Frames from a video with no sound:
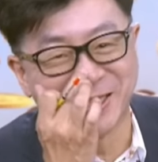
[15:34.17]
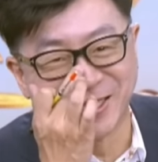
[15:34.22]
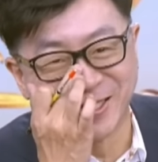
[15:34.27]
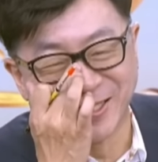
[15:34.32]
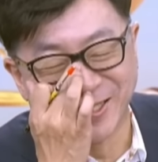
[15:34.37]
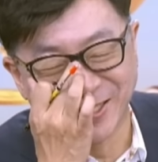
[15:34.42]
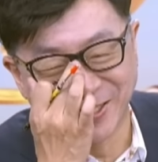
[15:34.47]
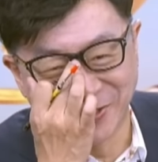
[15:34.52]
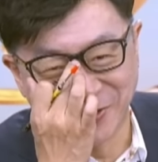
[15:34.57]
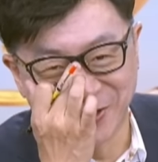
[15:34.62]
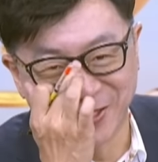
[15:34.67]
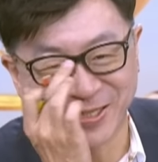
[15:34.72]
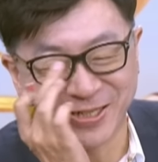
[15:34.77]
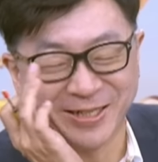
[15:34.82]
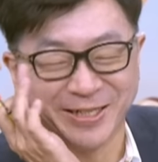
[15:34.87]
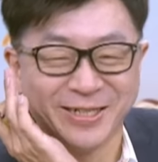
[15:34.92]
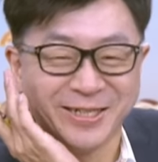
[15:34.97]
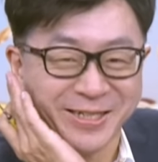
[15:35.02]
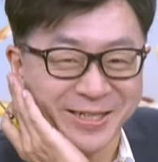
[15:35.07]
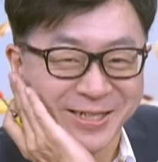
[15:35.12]
你，哎，
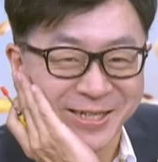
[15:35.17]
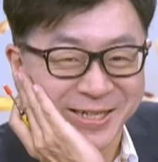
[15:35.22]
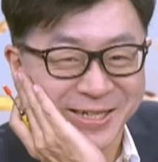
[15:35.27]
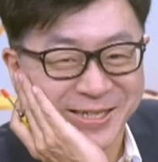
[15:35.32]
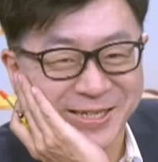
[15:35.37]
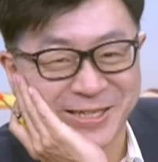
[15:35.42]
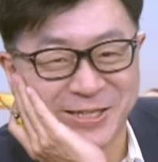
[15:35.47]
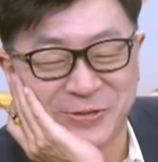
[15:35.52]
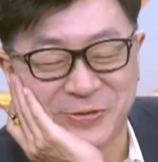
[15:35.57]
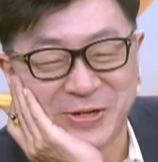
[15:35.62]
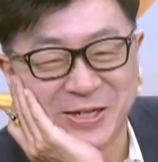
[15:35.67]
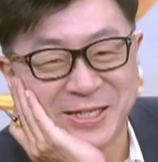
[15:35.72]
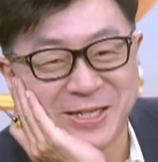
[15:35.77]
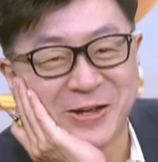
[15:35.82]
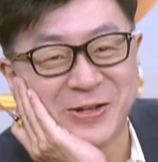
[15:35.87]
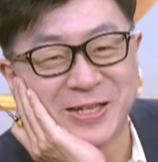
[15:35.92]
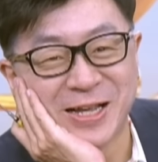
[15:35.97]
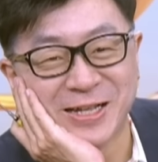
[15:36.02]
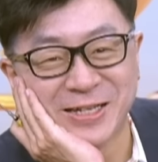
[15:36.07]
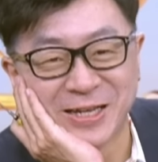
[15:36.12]
死亡
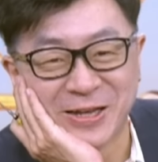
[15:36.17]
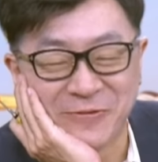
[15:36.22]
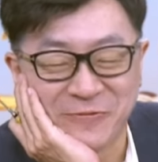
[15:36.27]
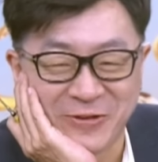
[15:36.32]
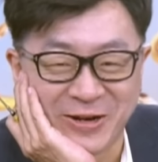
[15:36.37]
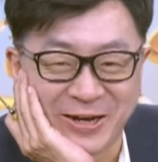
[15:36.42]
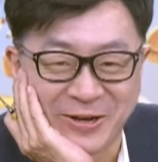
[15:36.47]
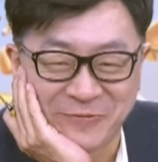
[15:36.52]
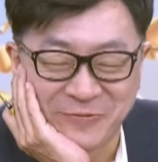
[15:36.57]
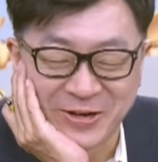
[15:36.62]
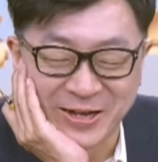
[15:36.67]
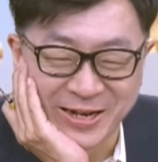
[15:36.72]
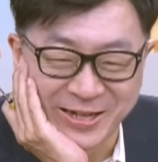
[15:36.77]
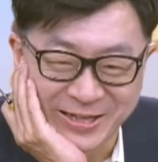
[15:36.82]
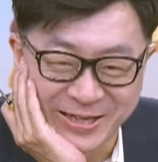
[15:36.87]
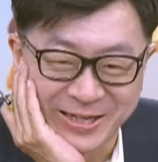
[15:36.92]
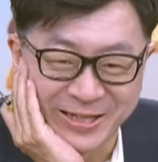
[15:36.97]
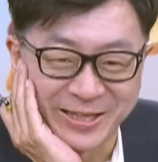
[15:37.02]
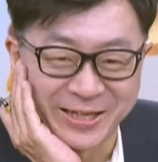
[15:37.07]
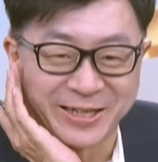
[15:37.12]
交叉才卖，卖在
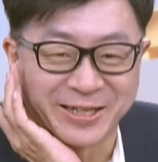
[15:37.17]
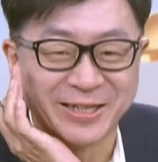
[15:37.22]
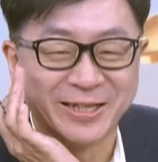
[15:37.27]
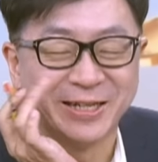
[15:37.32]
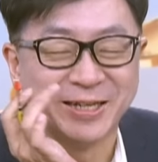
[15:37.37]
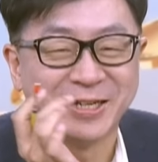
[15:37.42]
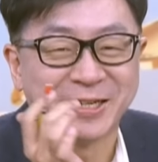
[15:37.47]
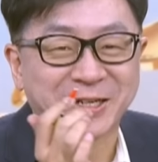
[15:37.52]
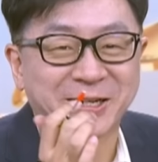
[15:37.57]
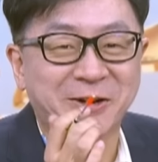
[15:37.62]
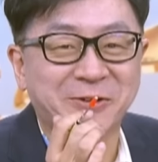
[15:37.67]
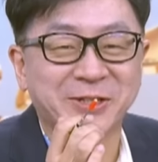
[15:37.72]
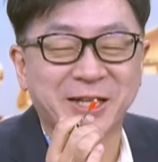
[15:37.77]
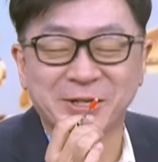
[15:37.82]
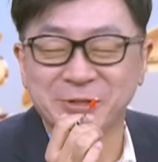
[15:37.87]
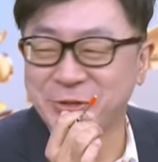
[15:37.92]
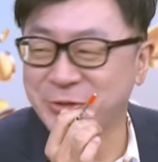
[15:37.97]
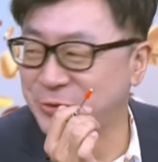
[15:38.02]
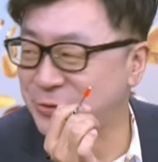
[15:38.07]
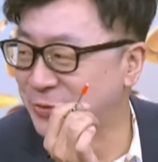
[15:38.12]
低点，高
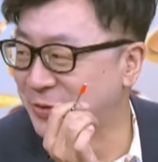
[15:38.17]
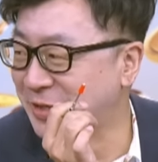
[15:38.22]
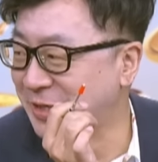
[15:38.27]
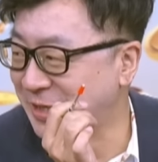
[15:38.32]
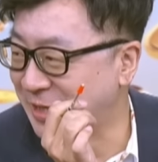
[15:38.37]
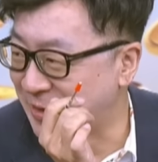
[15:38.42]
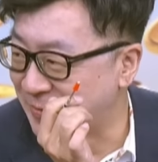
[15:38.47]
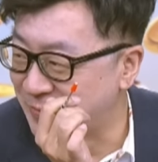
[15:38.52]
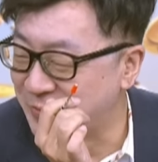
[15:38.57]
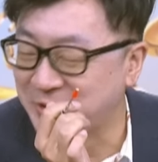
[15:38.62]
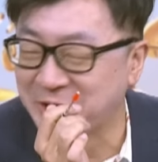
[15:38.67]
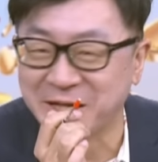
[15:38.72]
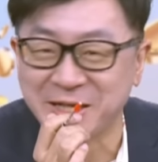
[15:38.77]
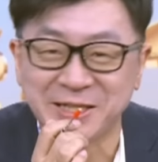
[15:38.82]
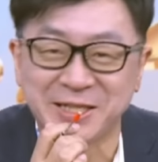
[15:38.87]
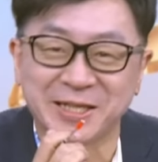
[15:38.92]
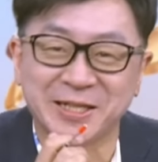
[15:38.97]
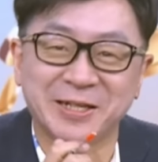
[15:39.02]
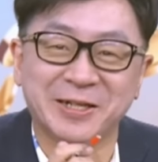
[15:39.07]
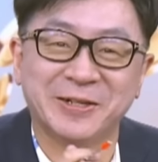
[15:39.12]
档去追也不给
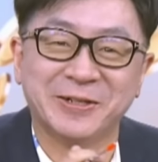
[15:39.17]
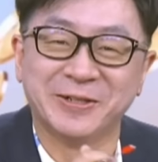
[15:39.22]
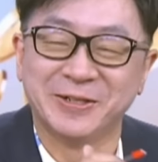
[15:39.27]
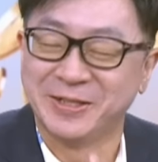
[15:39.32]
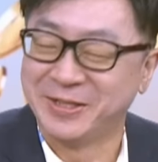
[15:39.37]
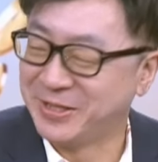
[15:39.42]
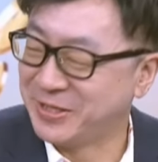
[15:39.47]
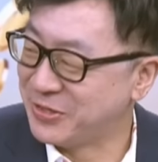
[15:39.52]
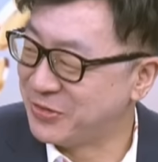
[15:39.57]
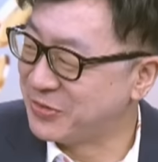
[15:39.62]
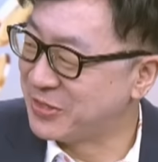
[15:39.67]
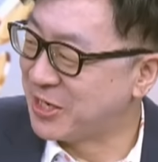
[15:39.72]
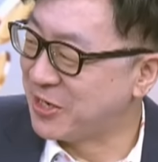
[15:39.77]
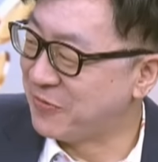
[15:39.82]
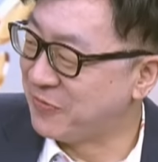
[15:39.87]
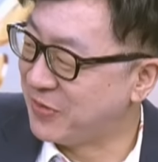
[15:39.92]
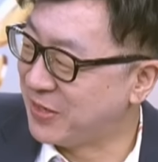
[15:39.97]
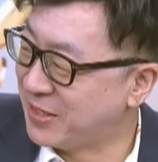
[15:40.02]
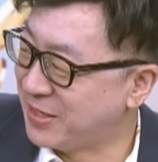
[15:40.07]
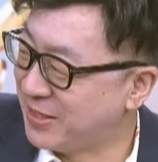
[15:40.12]
你解套，就在
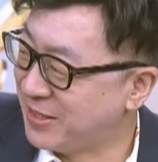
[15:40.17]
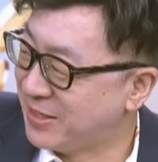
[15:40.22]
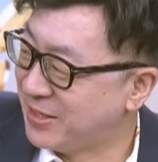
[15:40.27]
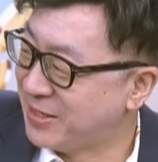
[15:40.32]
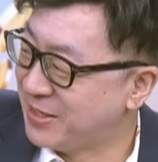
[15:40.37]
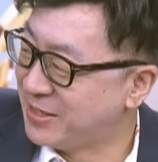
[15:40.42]
那边。